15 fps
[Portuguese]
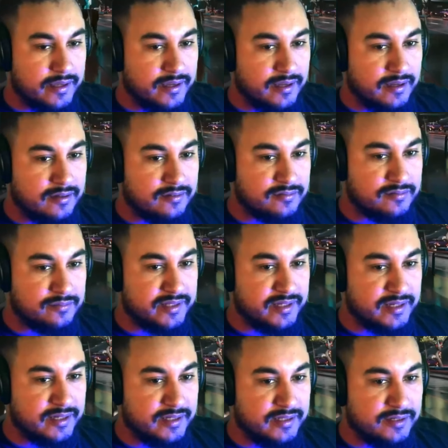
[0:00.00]
Aí, ó,
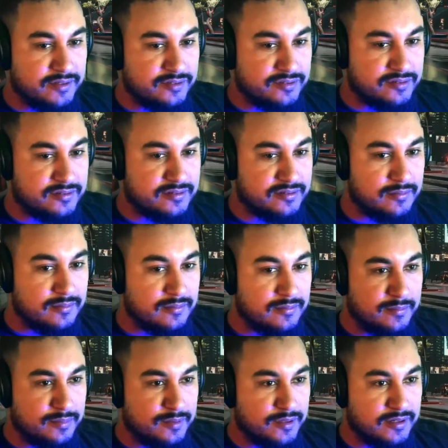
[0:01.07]
Americanicos. por
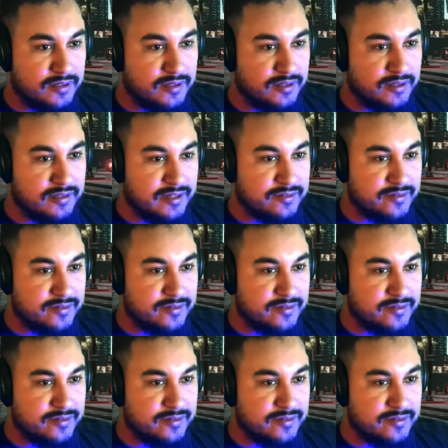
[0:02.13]
exemplo, ó, Nina